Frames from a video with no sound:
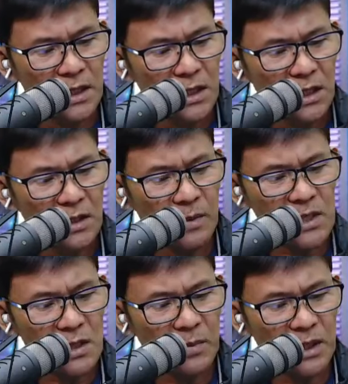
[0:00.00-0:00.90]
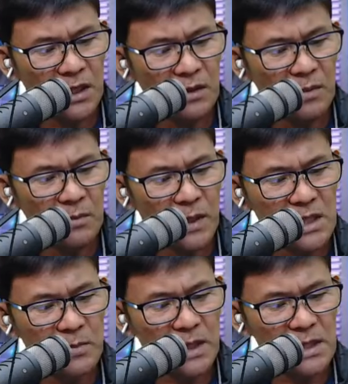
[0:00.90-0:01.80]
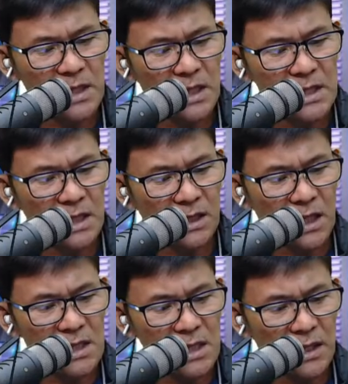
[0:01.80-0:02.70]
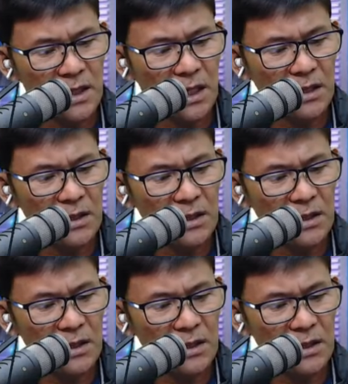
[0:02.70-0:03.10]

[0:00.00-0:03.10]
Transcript: Ibig sabihin, may basbas yan sa taas, sir, yan.